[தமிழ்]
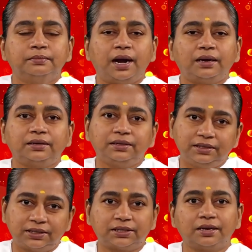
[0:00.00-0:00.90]
பேட்டரி
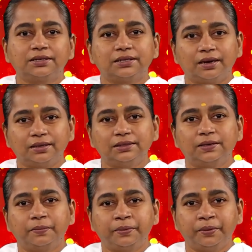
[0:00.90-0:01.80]
டிஸ்சார்ஜ்
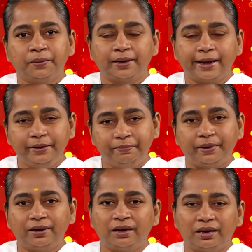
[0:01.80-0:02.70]
ஆனதுக்கப்புறம் கைட்
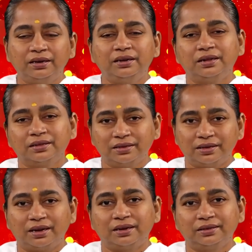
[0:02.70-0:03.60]
பண்ண ஆள் இல்லாத
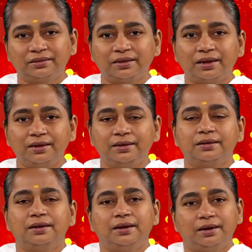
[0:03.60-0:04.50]
காரணத்தினால
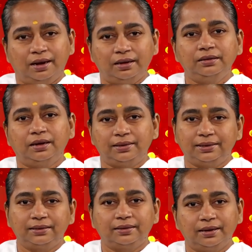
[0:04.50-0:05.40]
அன்
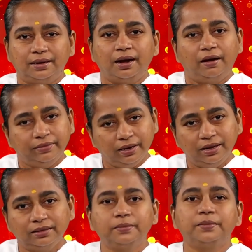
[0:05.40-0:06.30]
ஆரியர்களா
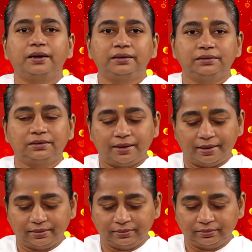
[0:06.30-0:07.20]
அவங்களே தான்
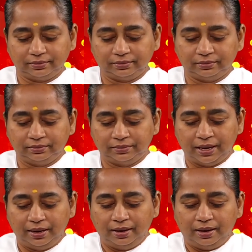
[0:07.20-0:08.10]
மாறியிருக்காங்க
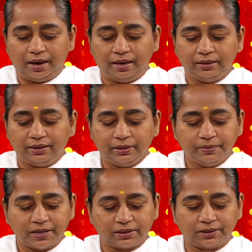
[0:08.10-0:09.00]
ஆரியர்
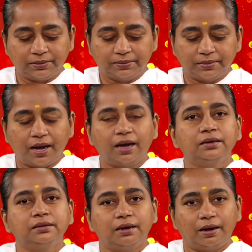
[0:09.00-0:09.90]
மற்றும்
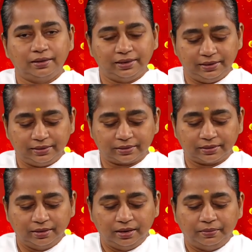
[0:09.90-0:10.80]
அன் ஆரியர்
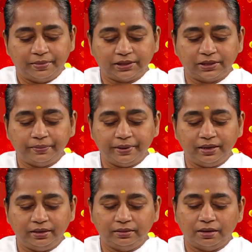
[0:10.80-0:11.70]

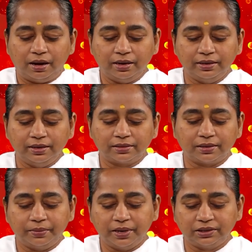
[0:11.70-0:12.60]
மற்றபடி ஆரிய
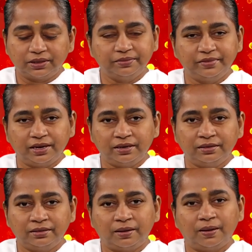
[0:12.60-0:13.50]
சமாஜம் வேற
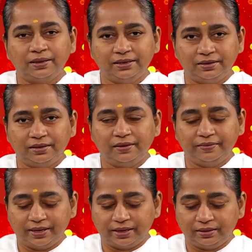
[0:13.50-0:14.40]
ஆரியர்கள்
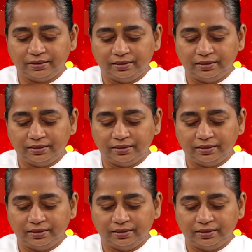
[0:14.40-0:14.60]
வேற